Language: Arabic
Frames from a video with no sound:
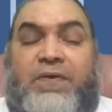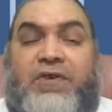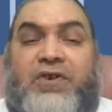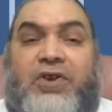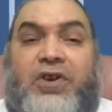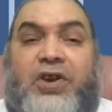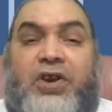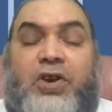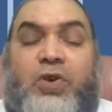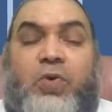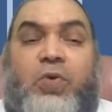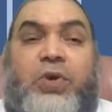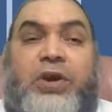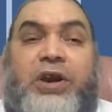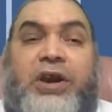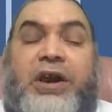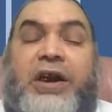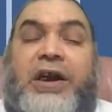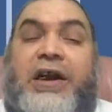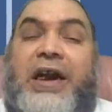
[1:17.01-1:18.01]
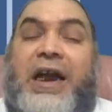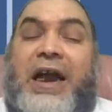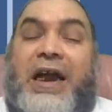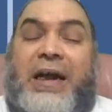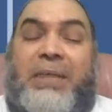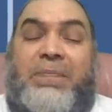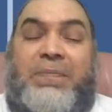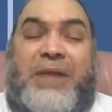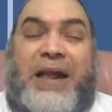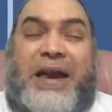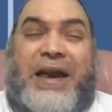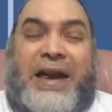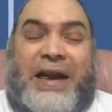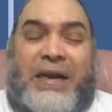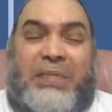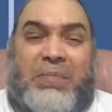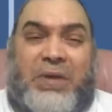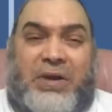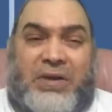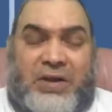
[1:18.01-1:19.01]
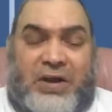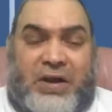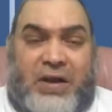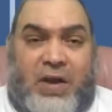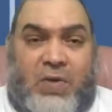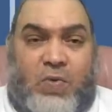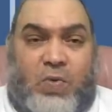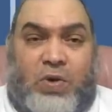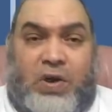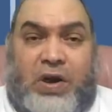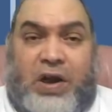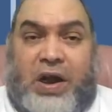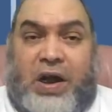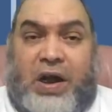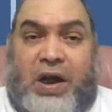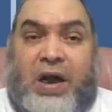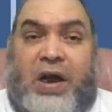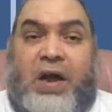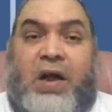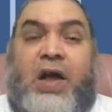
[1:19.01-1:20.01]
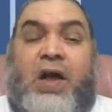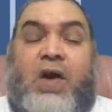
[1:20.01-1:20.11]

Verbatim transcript: الصهيوني اللي هيبتلع المنطقه كلها